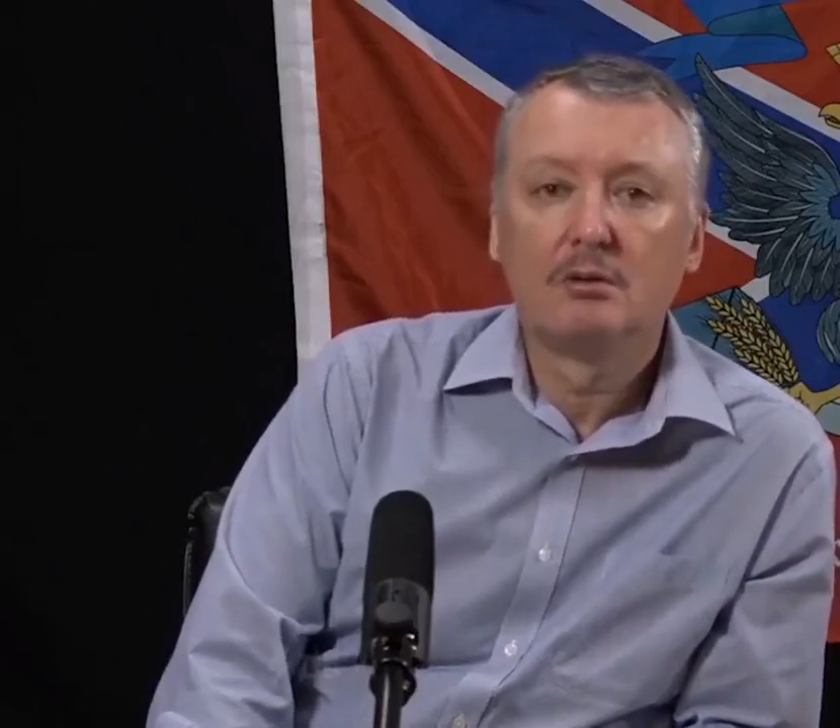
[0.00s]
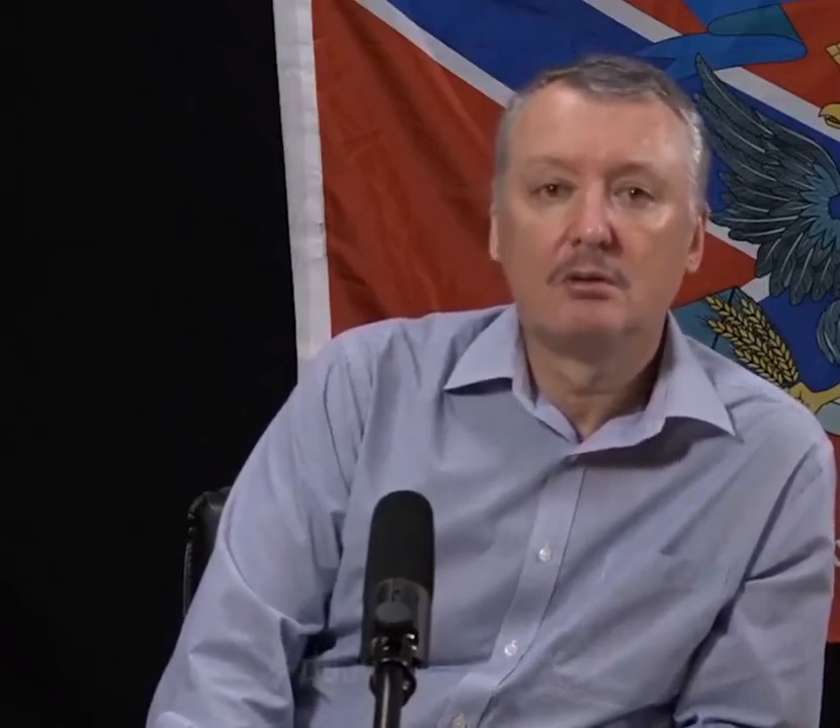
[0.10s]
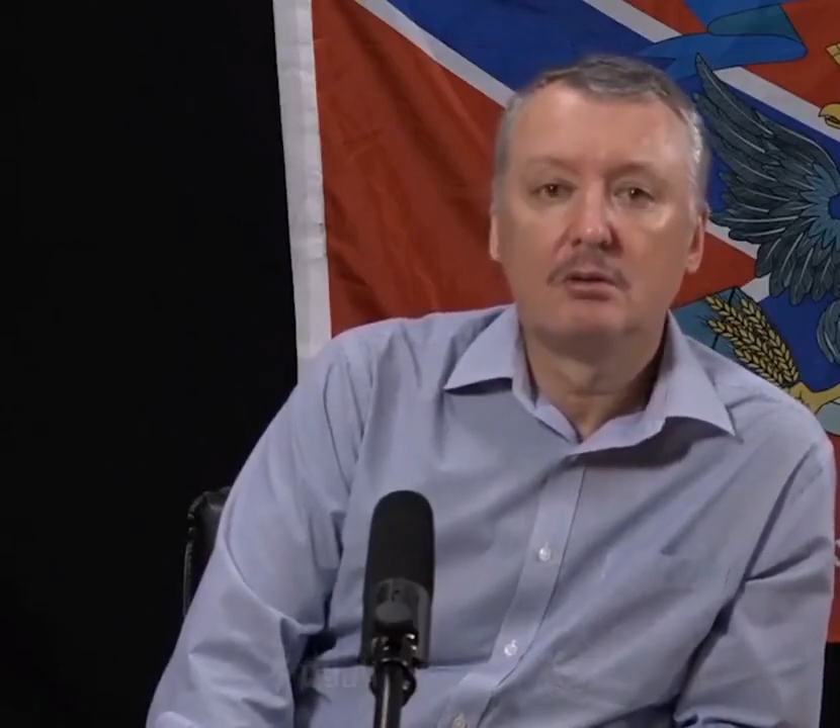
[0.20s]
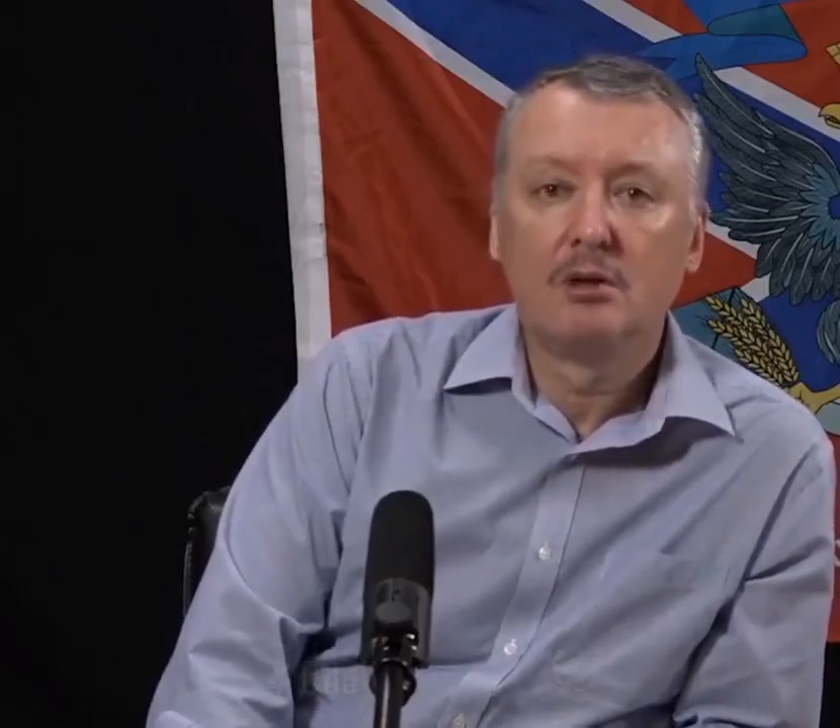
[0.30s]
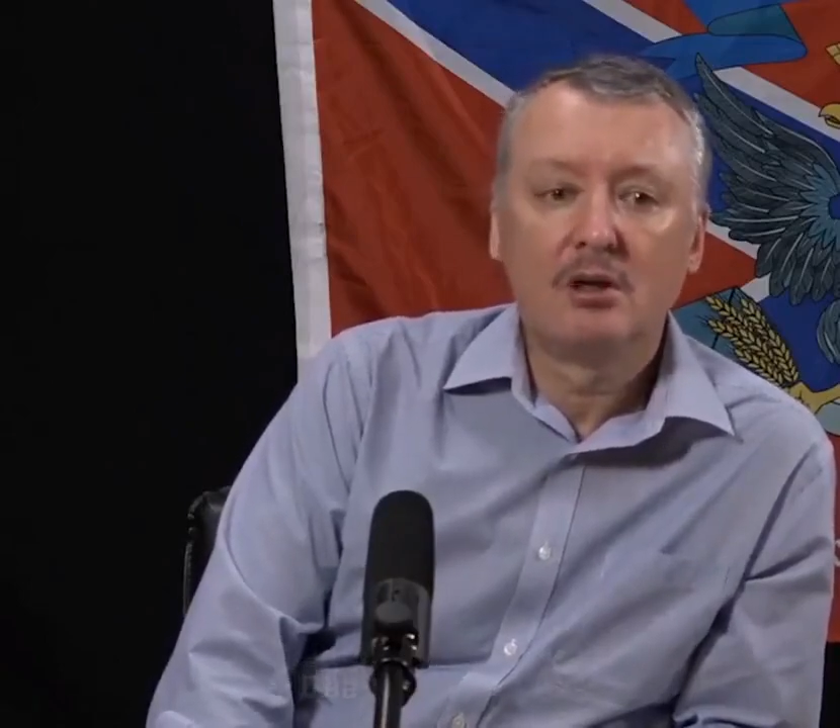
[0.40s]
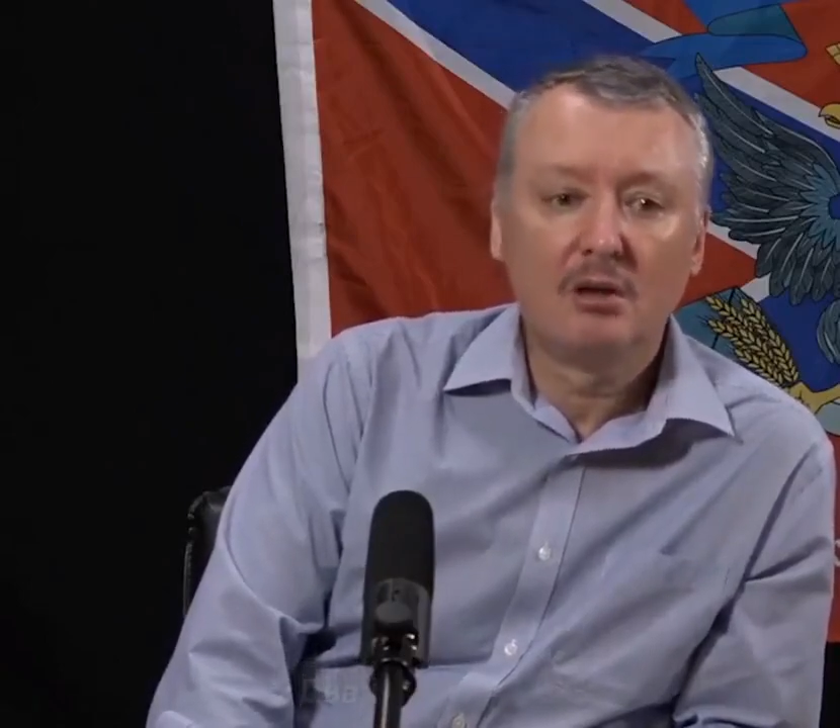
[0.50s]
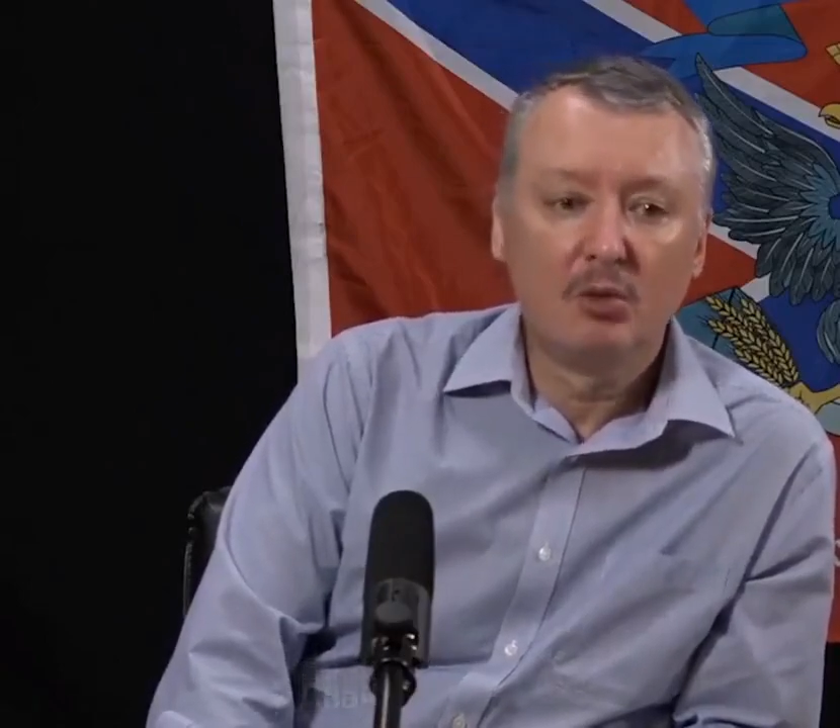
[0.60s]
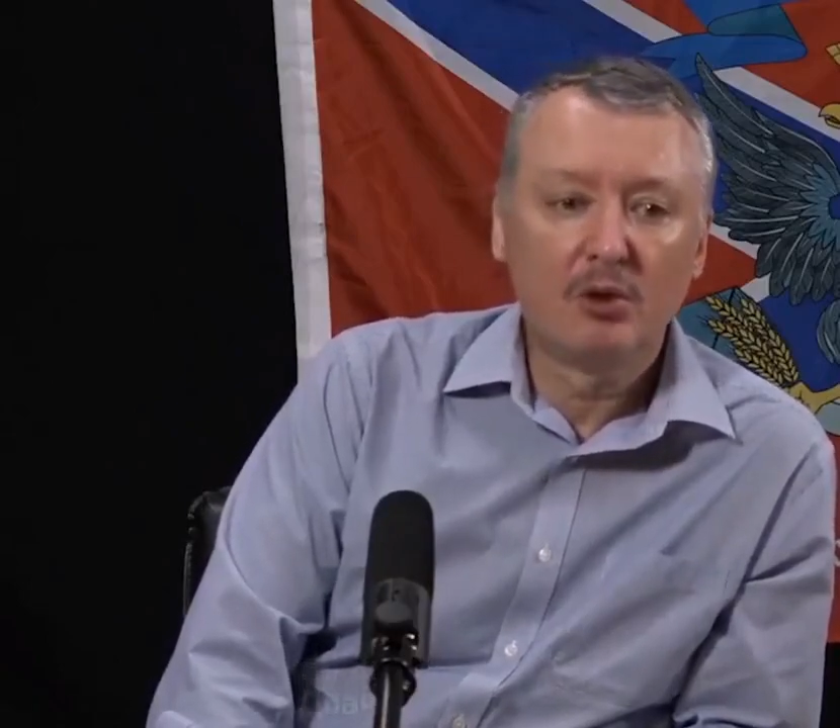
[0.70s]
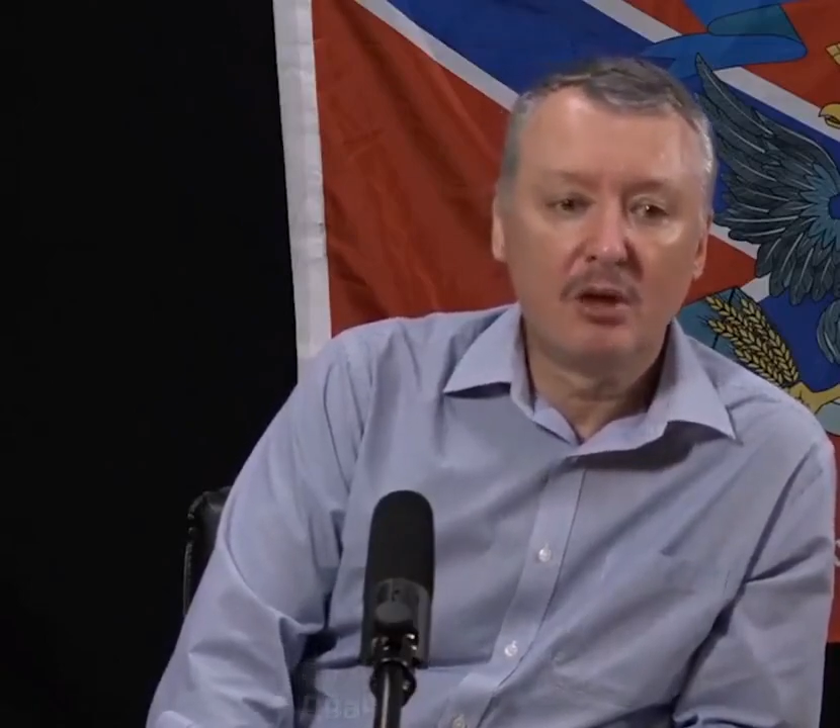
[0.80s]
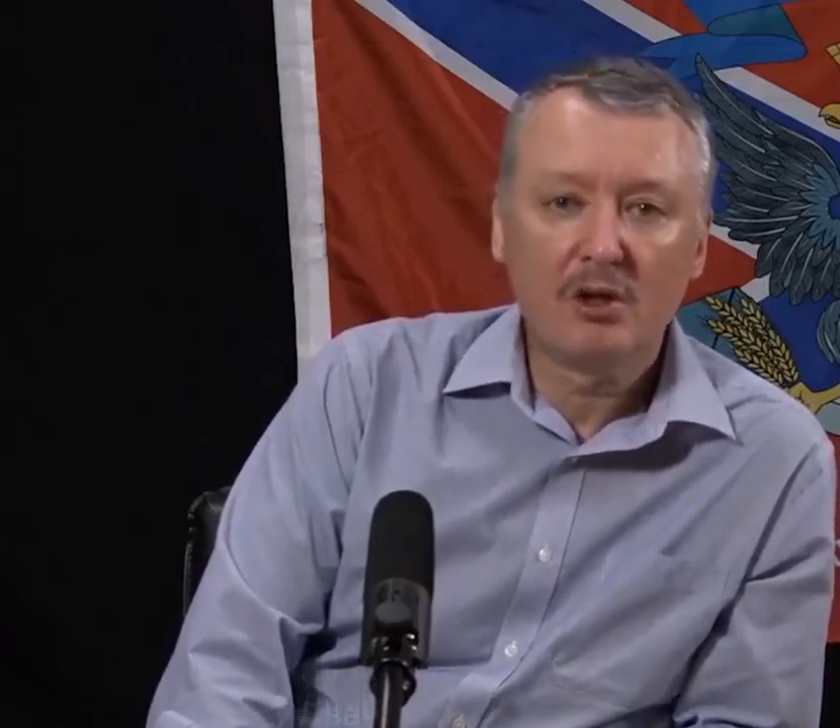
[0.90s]
Где нам
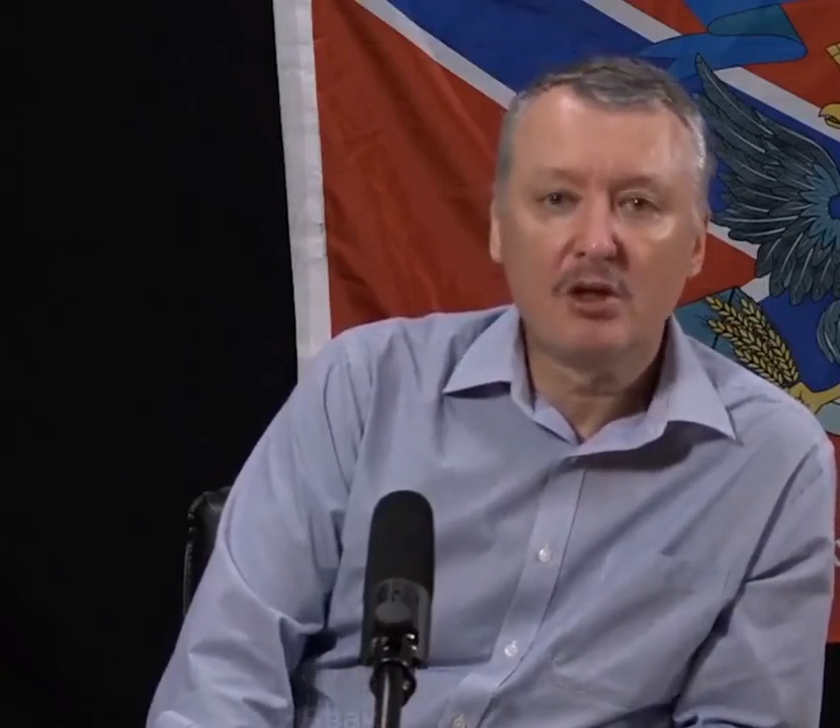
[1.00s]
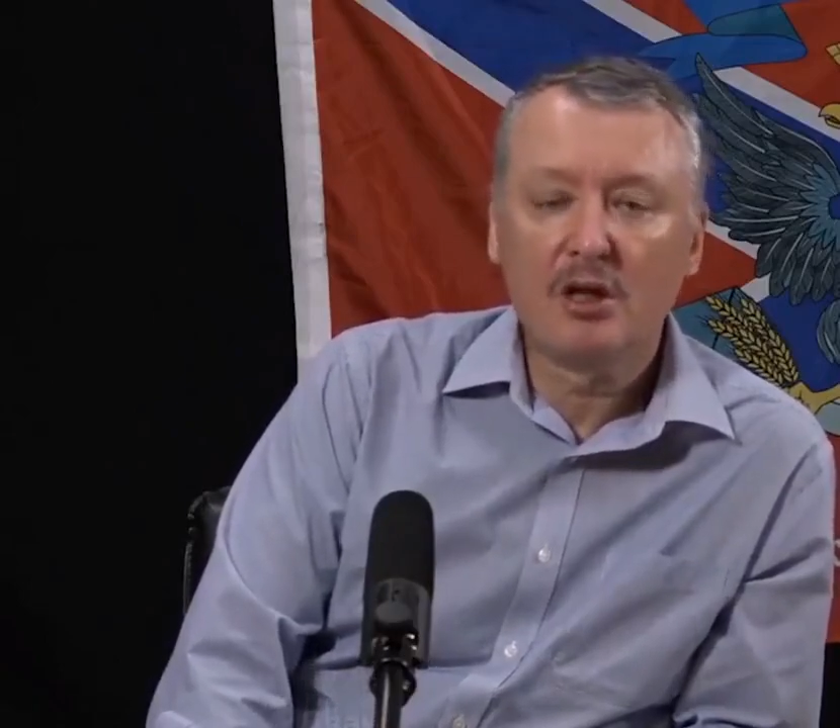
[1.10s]
будет наважно